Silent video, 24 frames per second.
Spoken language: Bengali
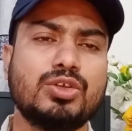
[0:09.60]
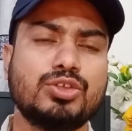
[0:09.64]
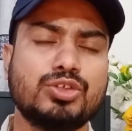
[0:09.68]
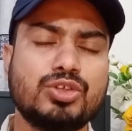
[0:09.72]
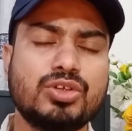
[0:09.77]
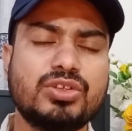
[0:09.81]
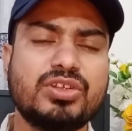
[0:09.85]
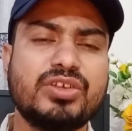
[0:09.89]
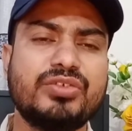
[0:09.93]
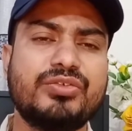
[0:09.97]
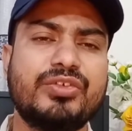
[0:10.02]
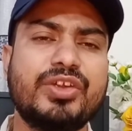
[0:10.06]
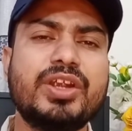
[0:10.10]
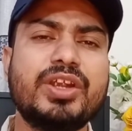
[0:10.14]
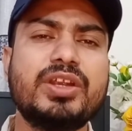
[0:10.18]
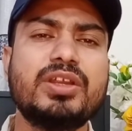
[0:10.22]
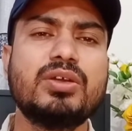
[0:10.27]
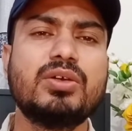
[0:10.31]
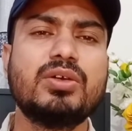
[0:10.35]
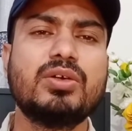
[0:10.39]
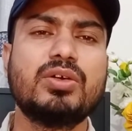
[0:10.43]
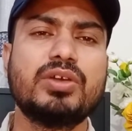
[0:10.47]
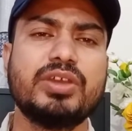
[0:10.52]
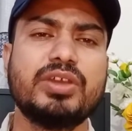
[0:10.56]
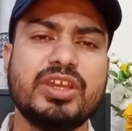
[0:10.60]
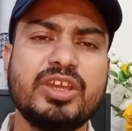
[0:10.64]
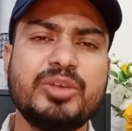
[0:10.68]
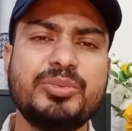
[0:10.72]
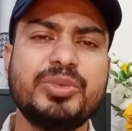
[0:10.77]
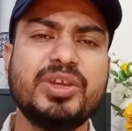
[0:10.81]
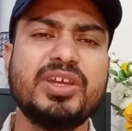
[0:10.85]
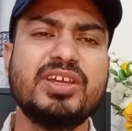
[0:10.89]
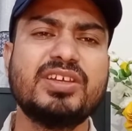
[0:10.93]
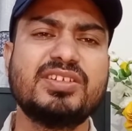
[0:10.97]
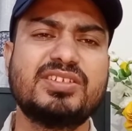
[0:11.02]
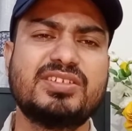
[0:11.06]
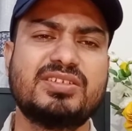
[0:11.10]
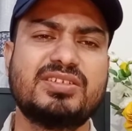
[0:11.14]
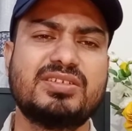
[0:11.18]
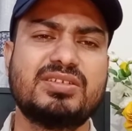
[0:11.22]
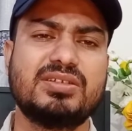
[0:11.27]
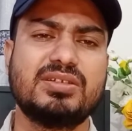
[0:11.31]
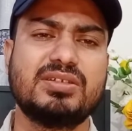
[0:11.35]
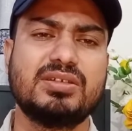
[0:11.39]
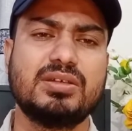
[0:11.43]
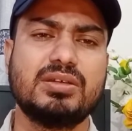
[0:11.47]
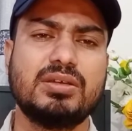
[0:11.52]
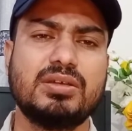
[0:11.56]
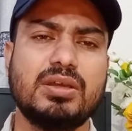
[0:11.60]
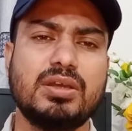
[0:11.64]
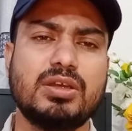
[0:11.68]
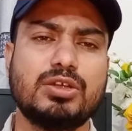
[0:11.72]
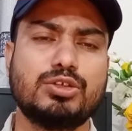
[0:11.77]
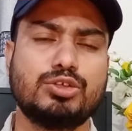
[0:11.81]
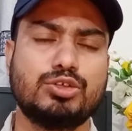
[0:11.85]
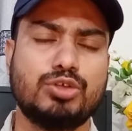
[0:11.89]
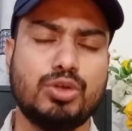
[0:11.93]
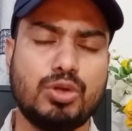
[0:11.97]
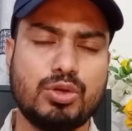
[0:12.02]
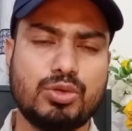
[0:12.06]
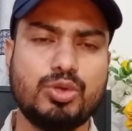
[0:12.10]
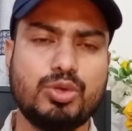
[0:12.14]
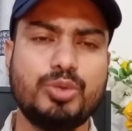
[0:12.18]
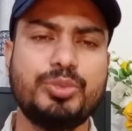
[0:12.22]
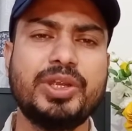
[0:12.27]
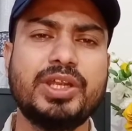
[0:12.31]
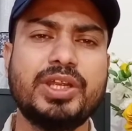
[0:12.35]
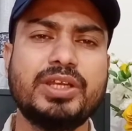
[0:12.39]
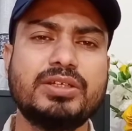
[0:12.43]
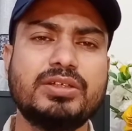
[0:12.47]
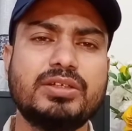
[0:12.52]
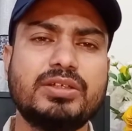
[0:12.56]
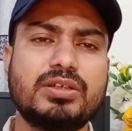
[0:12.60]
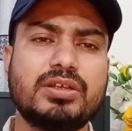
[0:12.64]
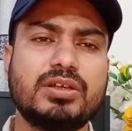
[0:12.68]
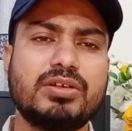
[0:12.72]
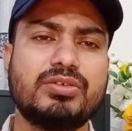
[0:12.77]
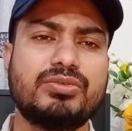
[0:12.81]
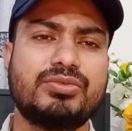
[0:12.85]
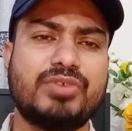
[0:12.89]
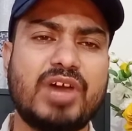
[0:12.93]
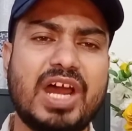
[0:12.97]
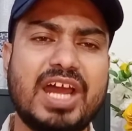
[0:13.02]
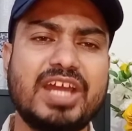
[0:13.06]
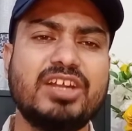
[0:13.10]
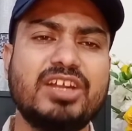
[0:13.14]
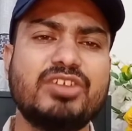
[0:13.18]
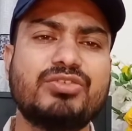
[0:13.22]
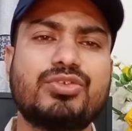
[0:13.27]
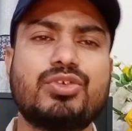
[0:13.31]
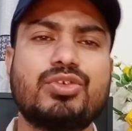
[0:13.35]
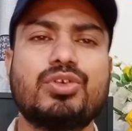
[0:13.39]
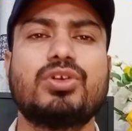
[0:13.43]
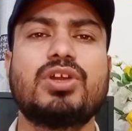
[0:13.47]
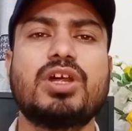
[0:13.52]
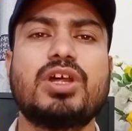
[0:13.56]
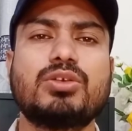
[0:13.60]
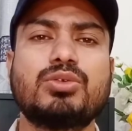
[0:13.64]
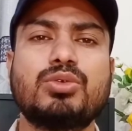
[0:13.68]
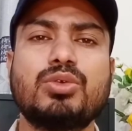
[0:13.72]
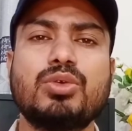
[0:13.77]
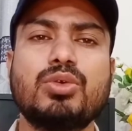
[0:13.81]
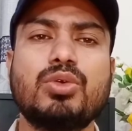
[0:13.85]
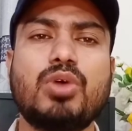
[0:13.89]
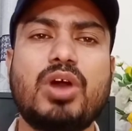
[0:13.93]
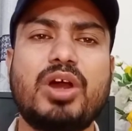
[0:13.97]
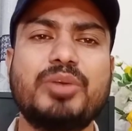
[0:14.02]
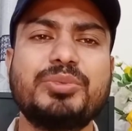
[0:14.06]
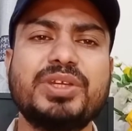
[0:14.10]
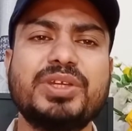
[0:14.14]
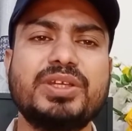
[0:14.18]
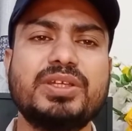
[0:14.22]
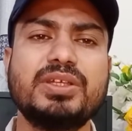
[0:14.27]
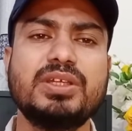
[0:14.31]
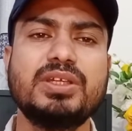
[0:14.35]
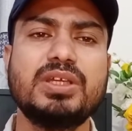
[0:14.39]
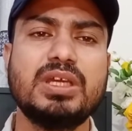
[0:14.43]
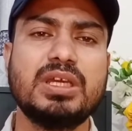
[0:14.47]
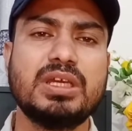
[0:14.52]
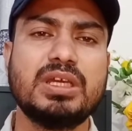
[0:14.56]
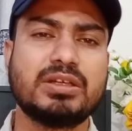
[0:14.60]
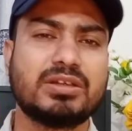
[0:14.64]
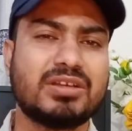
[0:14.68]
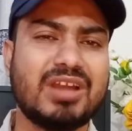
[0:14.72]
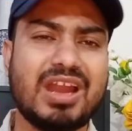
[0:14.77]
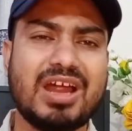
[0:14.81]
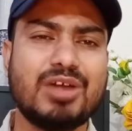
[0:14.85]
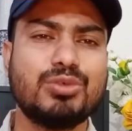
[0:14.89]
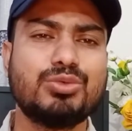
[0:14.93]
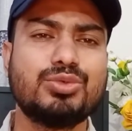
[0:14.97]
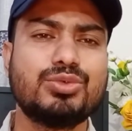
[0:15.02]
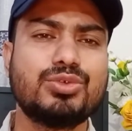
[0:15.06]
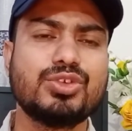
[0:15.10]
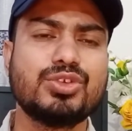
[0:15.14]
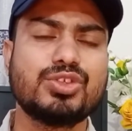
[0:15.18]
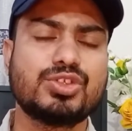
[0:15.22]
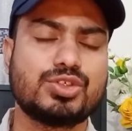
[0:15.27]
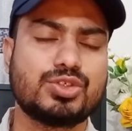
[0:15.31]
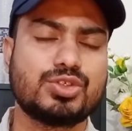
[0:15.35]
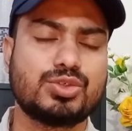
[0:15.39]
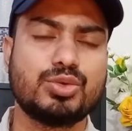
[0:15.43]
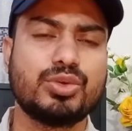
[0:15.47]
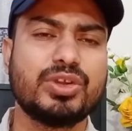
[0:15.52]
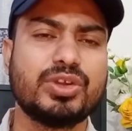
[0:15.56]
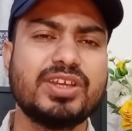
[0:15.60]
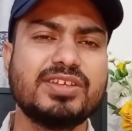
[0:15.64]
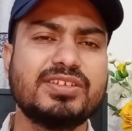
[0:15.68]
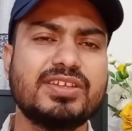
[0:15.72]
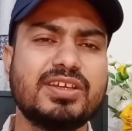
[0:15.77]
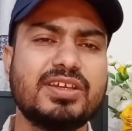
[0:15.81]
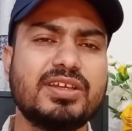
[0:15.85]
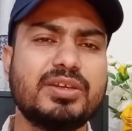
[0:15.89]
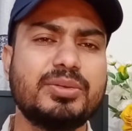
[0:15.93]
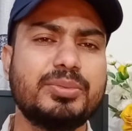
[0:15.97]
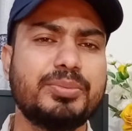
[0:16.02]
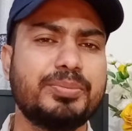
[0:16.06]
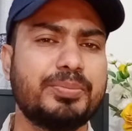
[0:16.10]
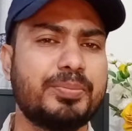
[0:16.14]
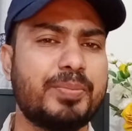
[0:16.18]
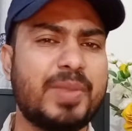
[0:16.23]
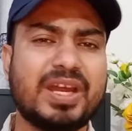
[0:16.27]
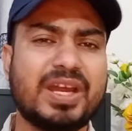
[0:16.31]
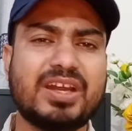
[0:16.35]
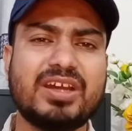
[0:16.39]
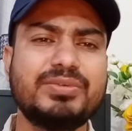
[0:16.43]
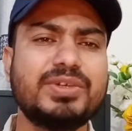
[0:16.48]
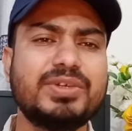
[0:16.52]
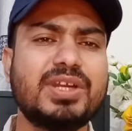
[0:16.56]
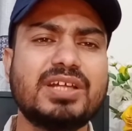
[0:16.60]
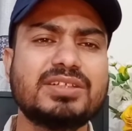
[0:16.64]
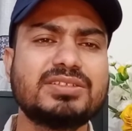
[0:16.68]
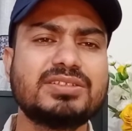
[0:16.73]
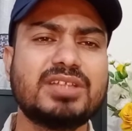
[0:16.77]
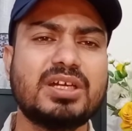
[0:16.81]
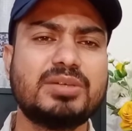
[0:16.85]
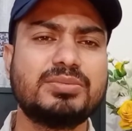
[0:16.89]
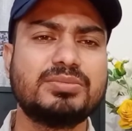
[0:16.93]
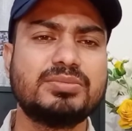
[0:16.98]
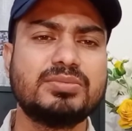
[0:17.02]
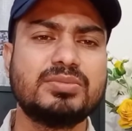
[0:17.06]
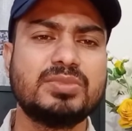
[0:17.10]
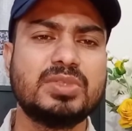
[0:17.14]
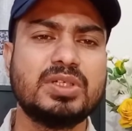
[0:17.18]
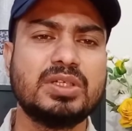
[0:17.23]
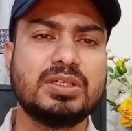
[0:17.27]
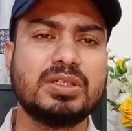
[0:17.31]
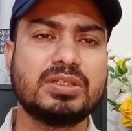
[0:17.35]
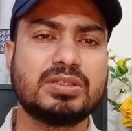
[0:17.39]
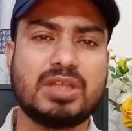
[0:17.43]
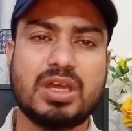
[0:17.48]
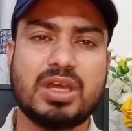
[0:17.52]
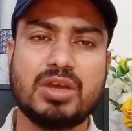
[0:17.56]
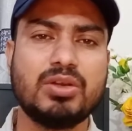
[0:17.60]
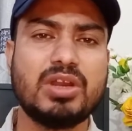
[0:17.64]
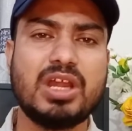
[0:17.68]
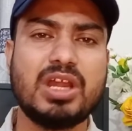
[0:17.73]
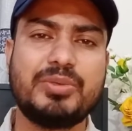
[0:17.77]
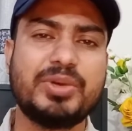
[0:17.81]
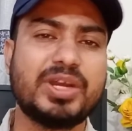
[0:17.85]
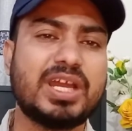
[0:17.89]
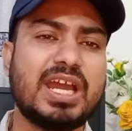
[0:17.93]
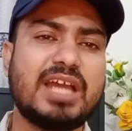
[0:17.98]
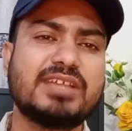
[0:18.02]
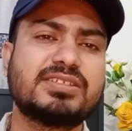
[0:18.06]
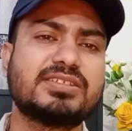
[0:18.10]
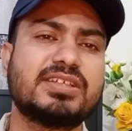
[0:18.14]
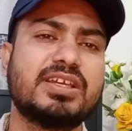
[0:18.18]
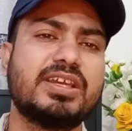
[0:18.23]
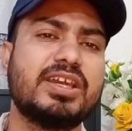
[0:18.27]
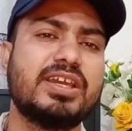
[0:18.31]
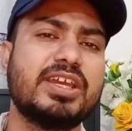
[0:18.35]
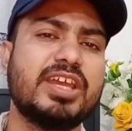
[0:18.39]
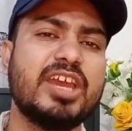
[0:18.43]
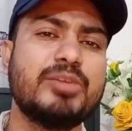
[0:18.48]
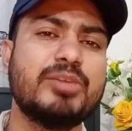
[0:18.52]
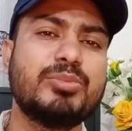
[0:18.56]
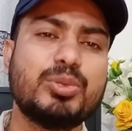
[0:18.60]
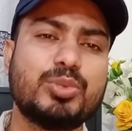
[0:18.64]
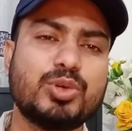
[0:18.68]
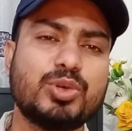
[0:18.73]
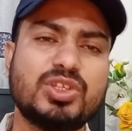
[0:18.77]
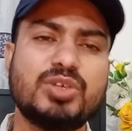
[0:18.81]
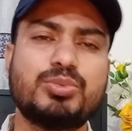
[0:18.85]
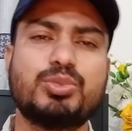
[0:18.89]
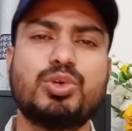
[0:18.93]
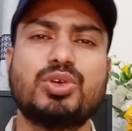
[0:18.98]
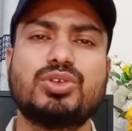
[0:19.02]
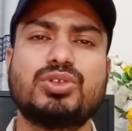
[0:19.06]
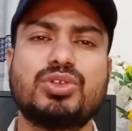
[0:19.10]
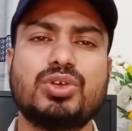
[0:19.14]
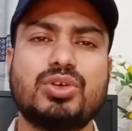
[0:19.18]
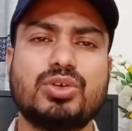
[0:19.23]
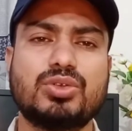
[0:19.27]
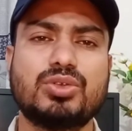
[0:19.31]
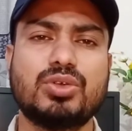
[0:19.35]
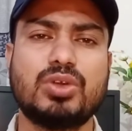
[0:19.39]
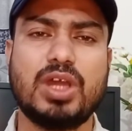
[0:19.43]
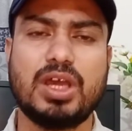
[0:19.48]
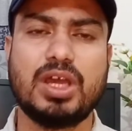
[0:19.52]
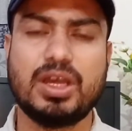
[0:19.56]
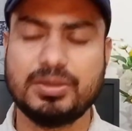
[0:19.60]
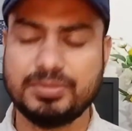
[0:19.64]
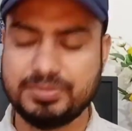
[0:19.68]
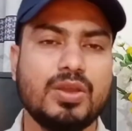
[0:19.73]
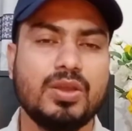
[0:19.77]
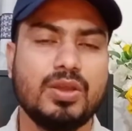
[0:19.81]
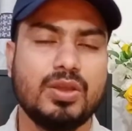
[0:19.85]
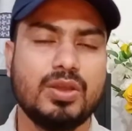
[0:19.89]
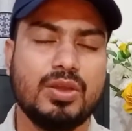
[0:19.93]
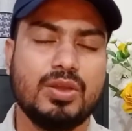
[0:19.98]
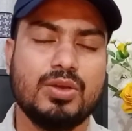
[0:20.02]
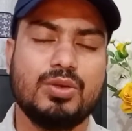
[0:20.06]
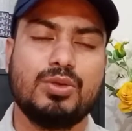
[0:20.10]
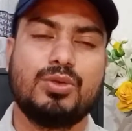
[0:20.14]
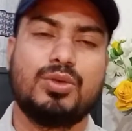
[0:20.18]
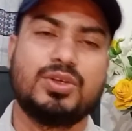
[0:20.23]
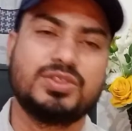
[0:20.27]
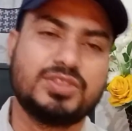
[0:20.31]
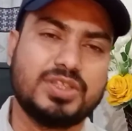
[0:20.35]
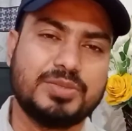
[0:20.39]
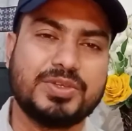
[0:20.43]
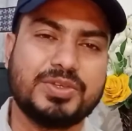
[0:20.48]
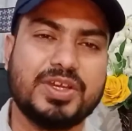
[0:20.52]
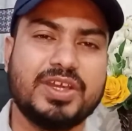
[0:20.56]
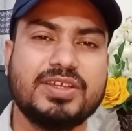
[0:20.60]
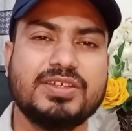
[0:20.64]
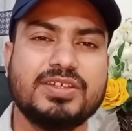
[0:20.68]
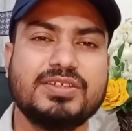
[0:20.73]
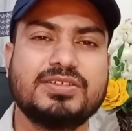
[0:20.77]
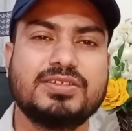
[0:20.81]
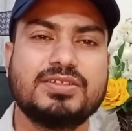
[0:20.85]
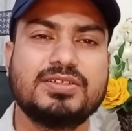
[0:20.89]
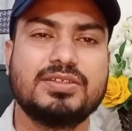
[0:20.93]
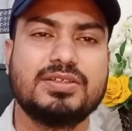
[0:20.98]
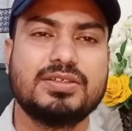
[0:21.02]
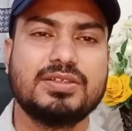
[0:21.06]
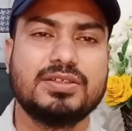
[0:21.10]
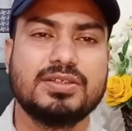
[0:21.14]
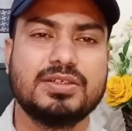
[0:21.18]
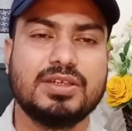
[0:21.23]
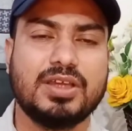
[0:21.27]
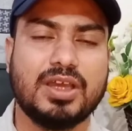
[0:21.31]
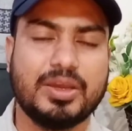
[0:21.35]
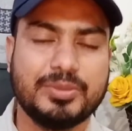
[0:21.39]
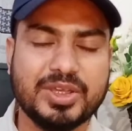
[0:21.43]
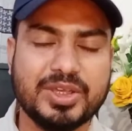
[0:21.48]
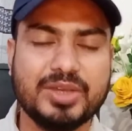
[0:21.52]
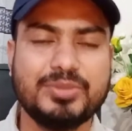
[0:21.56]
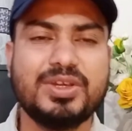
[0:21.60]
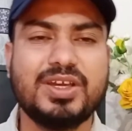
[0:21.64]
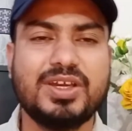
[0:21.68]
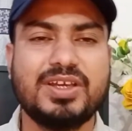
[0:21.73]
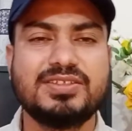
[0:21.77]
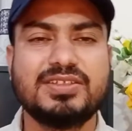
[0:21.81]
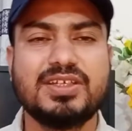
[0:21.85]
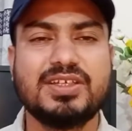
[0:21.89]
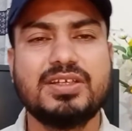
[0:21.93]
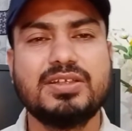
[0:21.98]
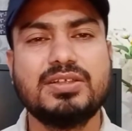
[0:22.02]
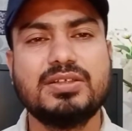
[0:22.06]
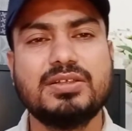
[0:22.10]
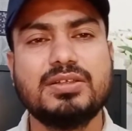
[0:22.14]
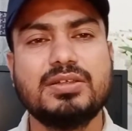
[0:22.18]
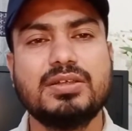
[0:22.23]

যদি ভিডিও ইমেজ ডকুমেন্ট ফাইল ফোল্ডারগুলো আমি ক্লাউড স্টোরেজে ব্যাকআপে রাখতাম তাহলে আমাকে আজকে এই বিপদে পড়তে হতো না হোয়াটসঅ্যাপ গাইস আমি এম এ হাসান